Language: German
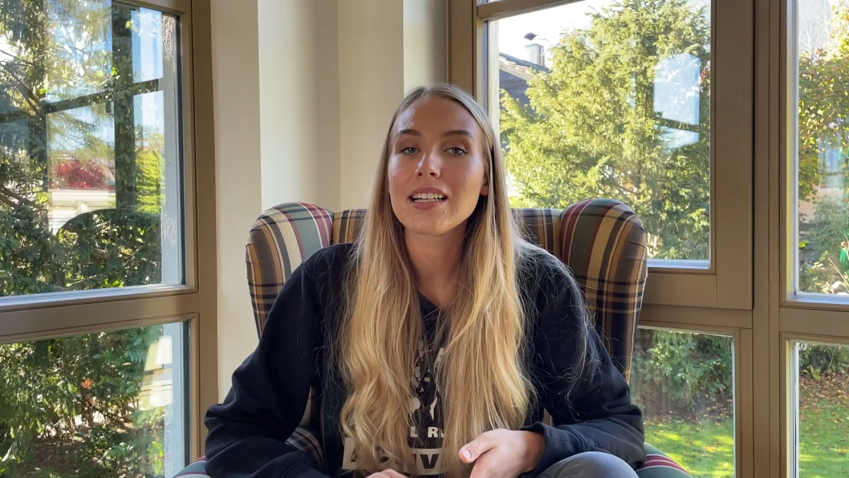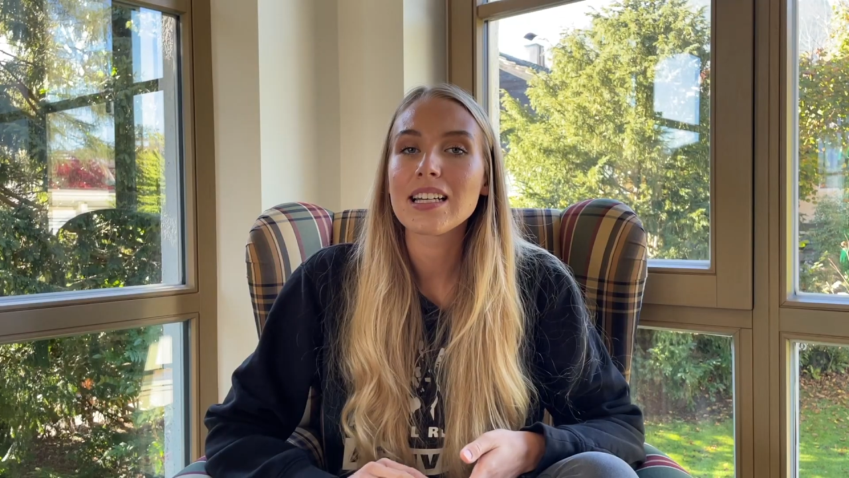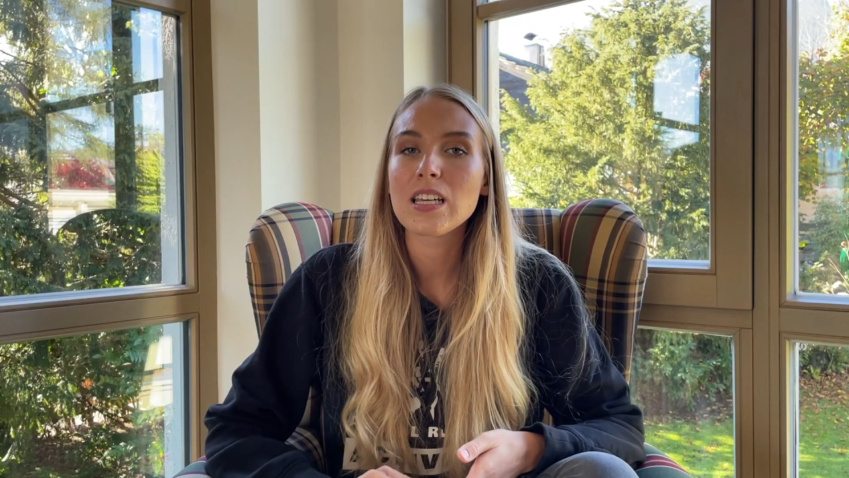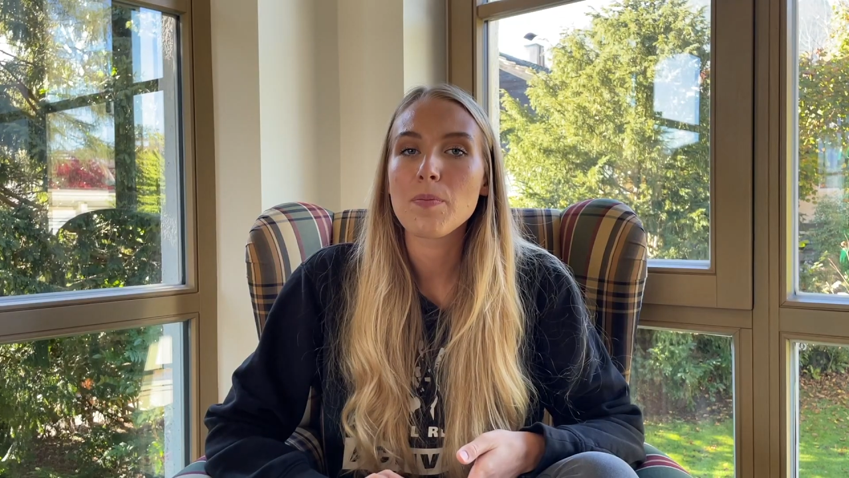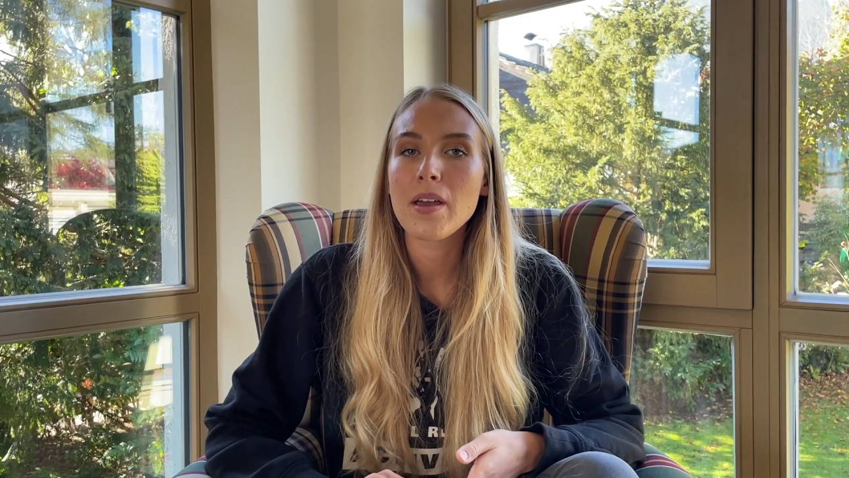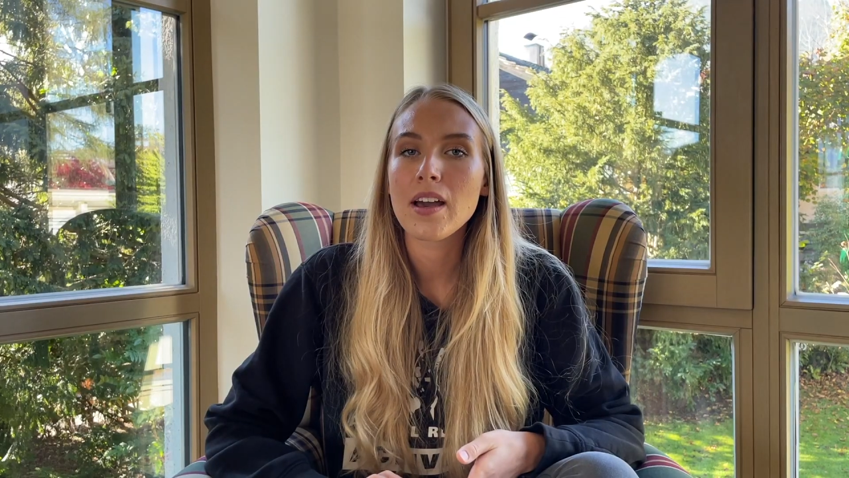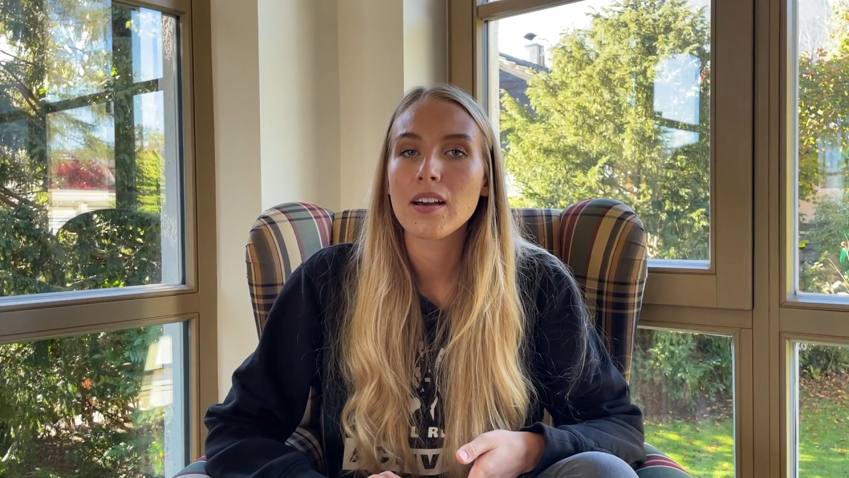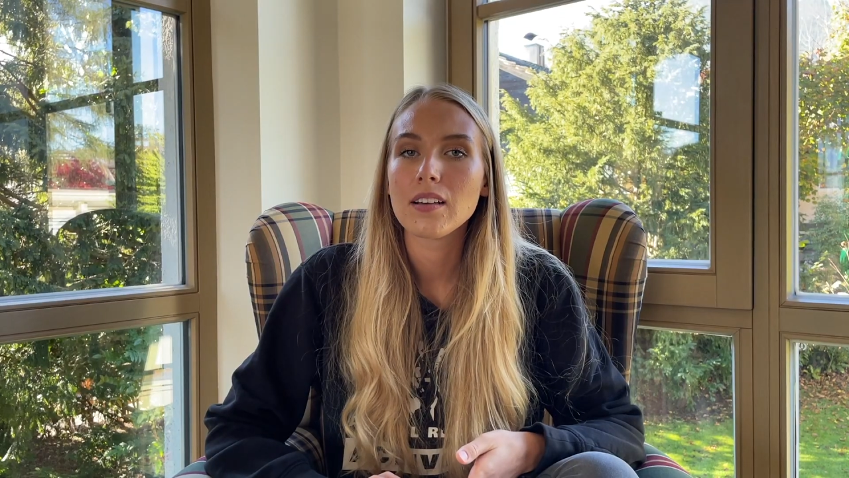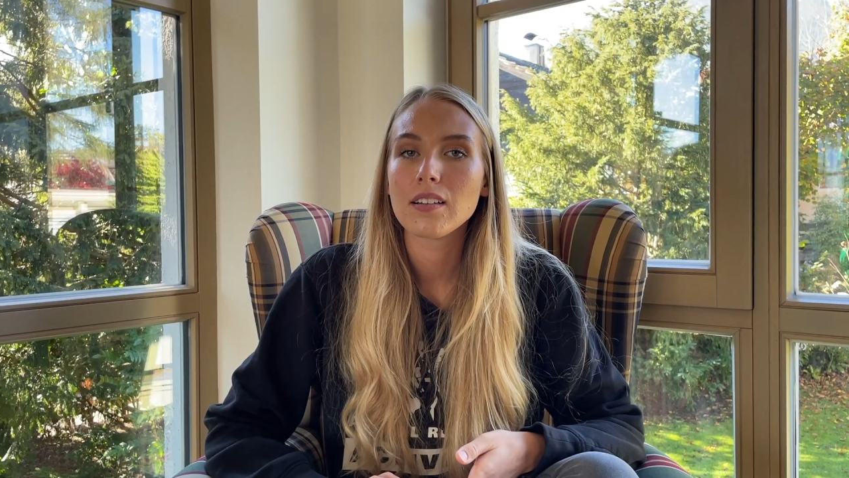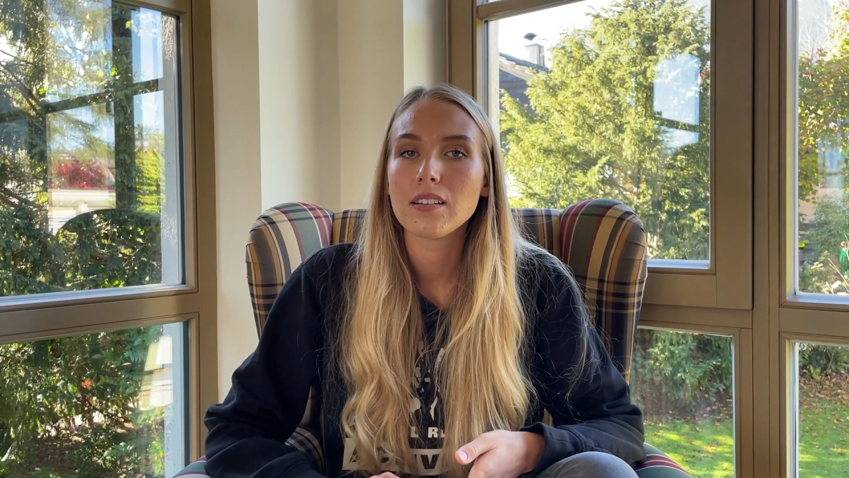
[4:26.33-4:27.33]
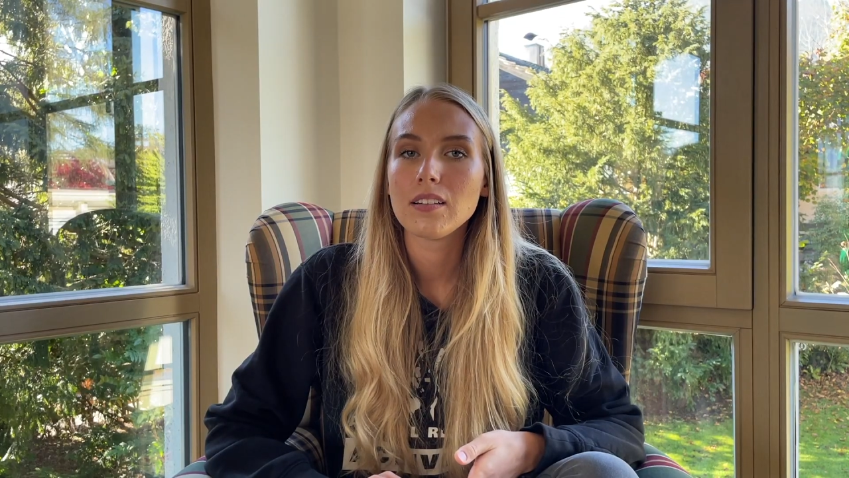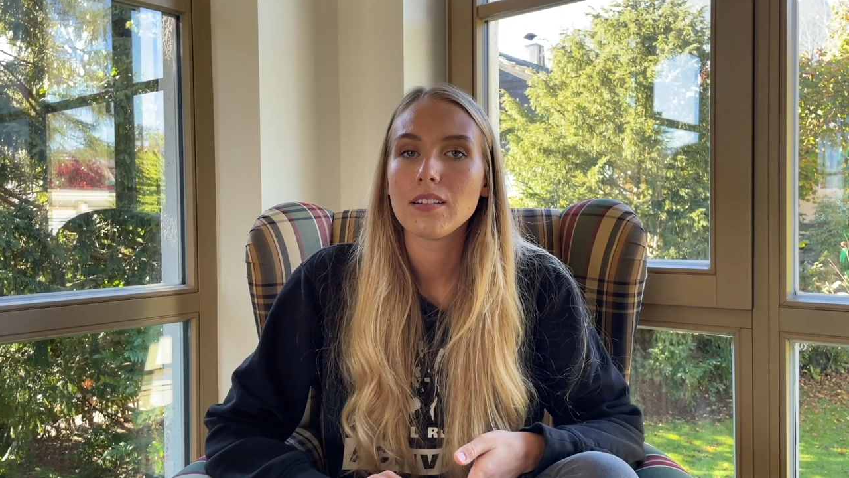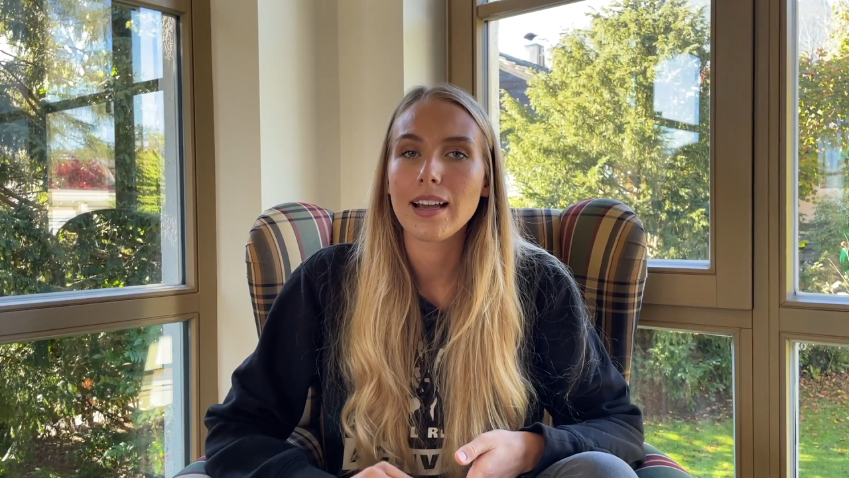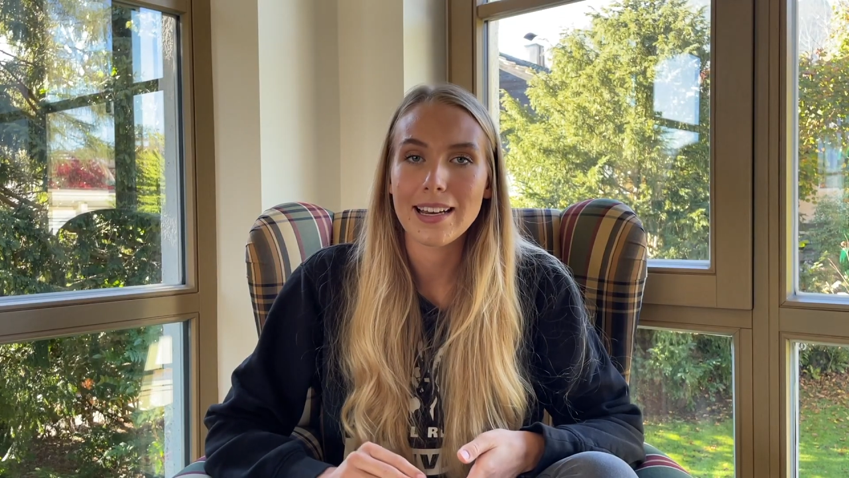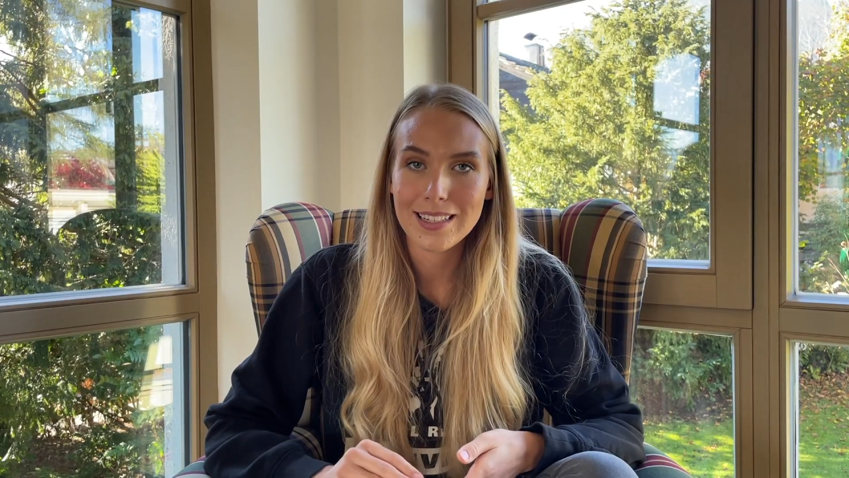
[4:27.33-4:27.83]
nicht mehr
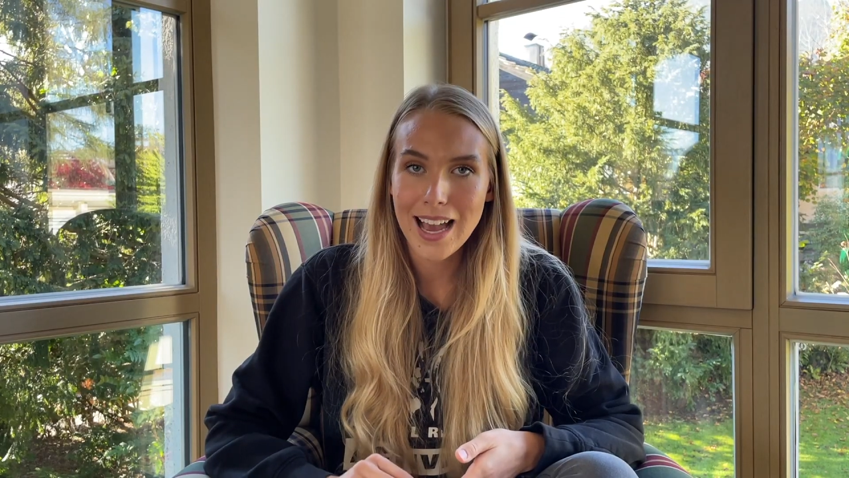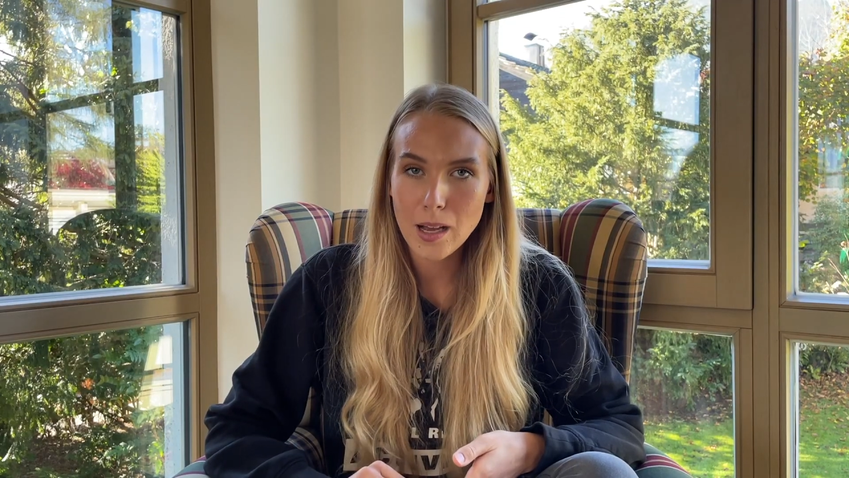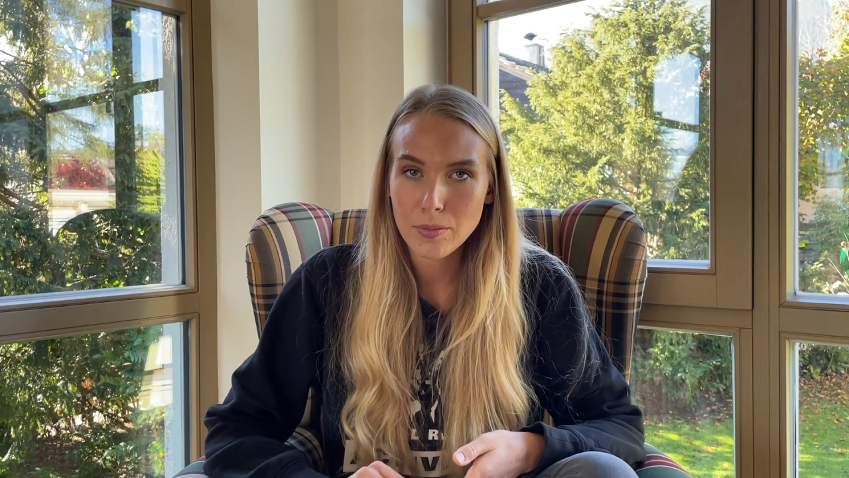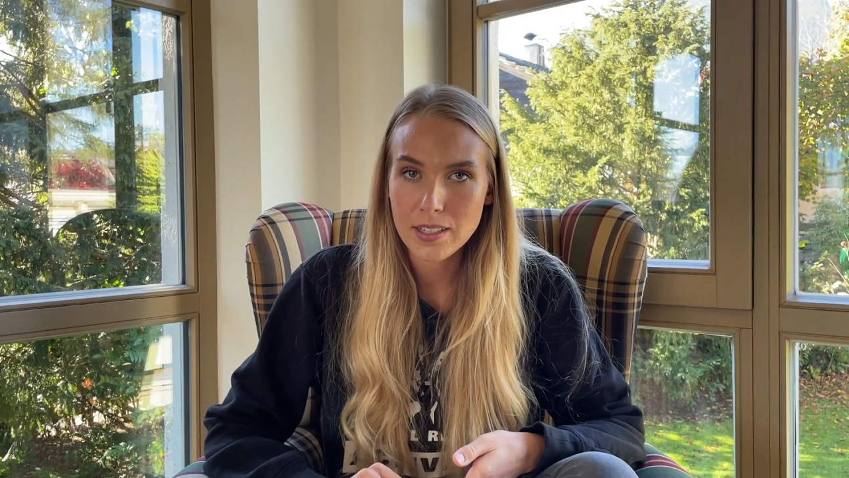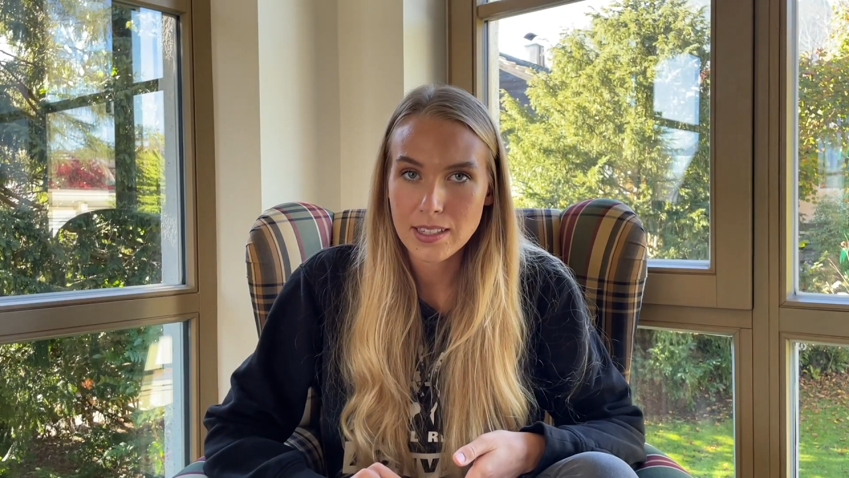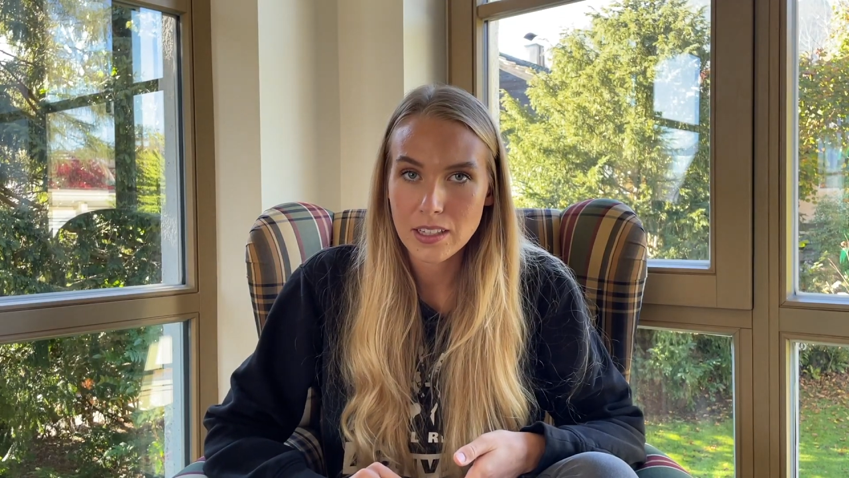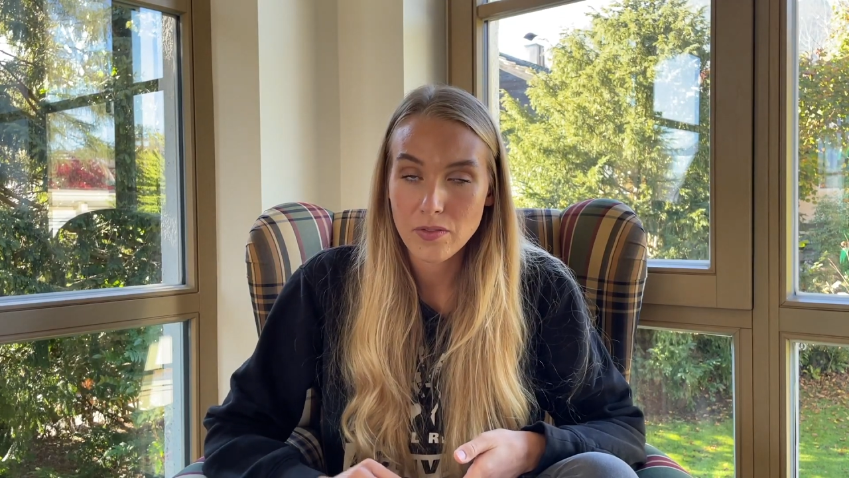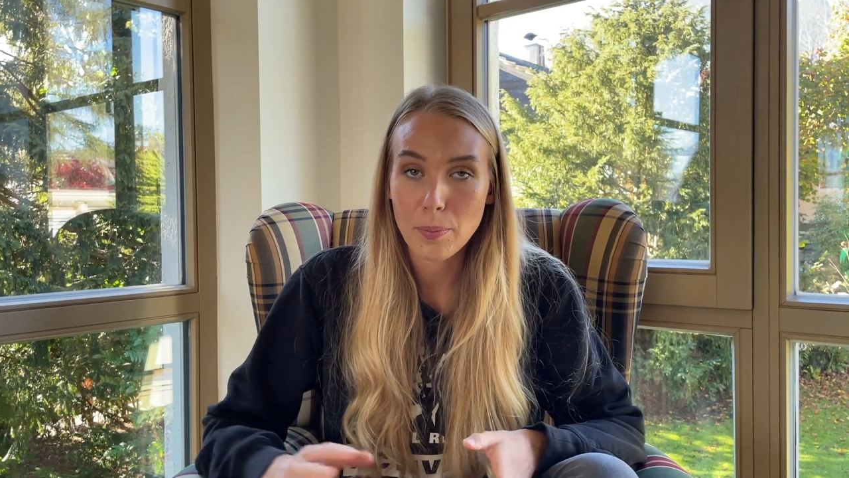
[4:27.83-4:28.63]
rentabel sind,